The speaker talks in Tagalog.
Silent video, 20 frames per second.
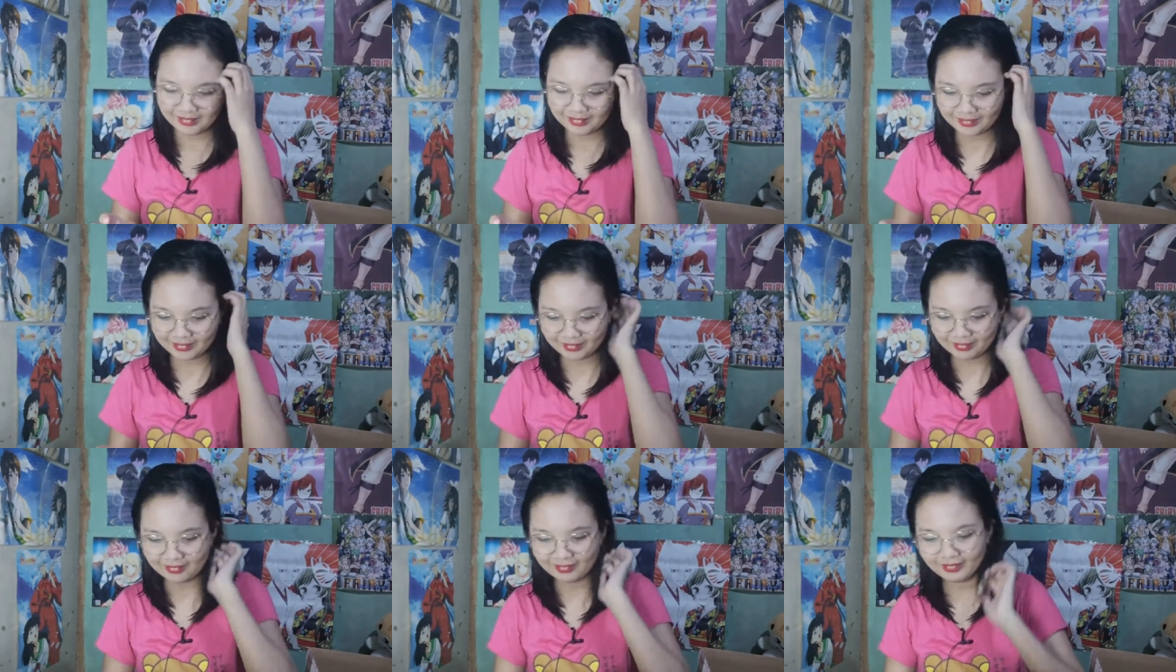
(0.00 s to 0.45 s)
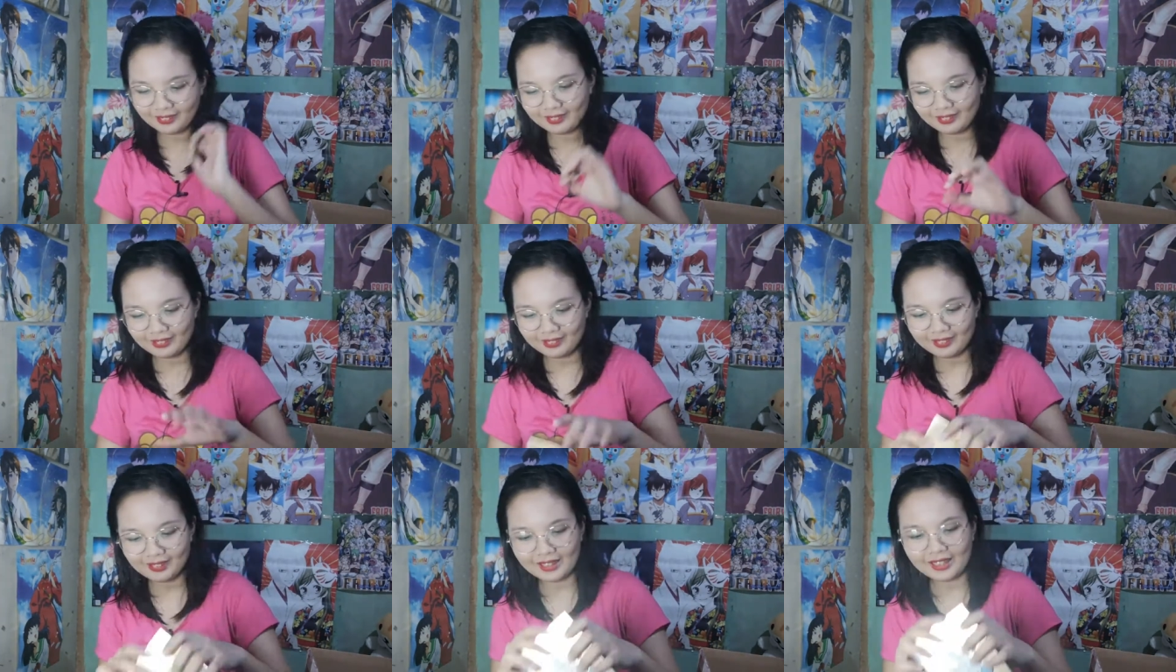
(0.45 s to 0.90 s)
So,
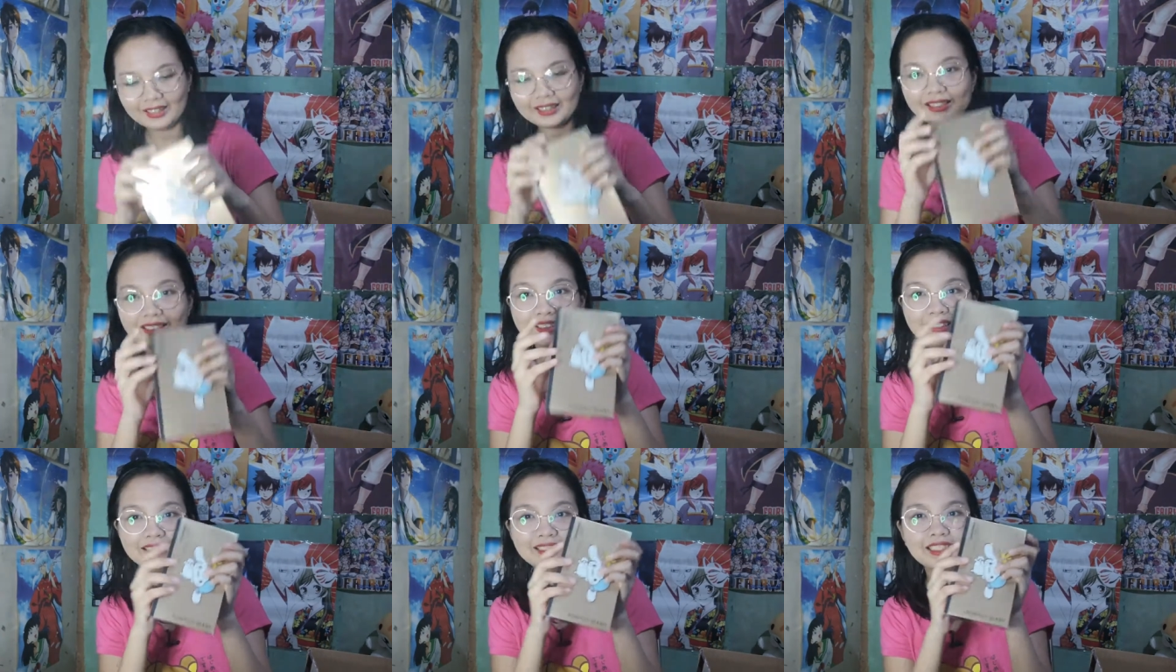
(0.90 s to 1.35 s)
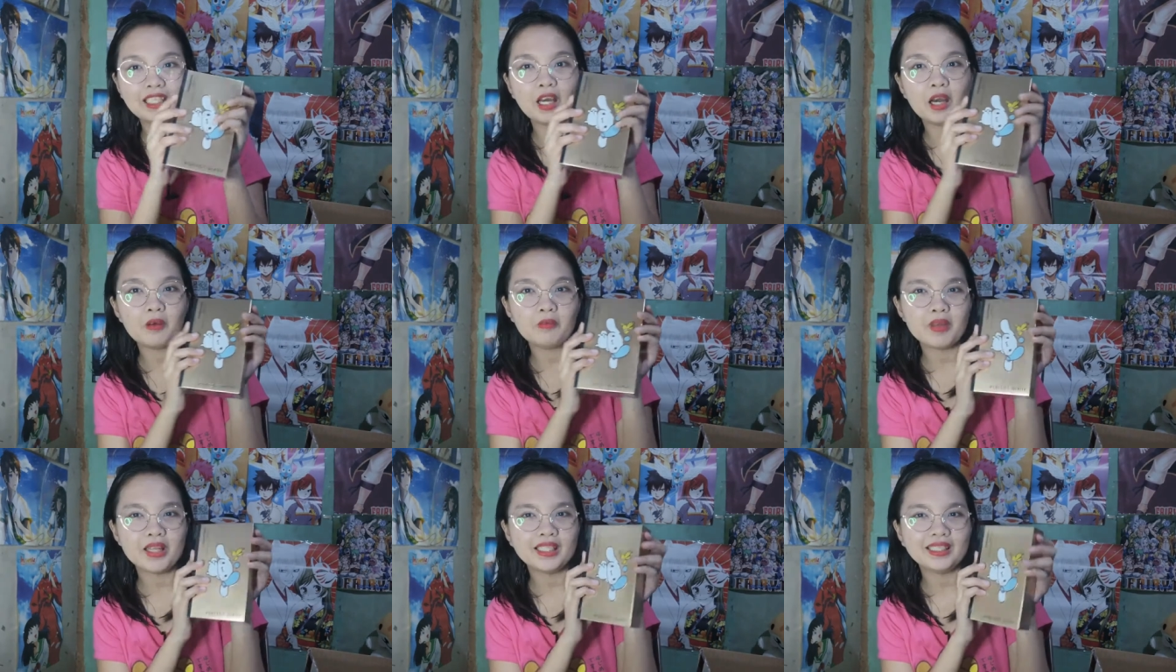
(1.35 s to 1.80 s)
let's
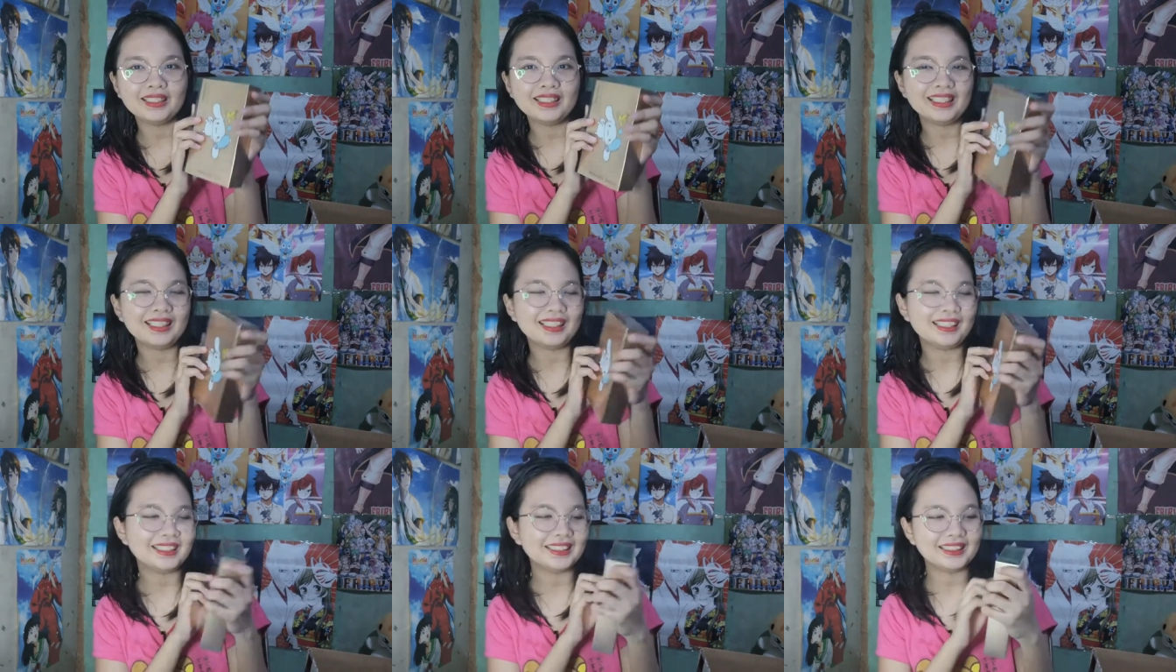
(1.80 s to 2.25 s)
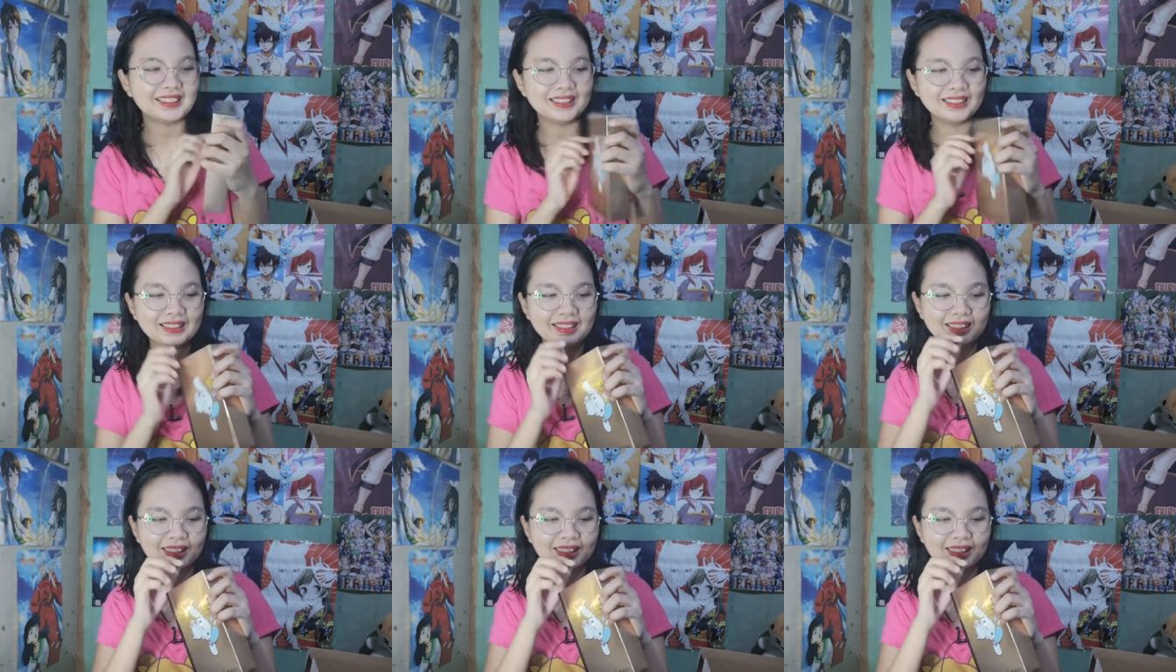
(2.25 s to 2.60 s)
open this.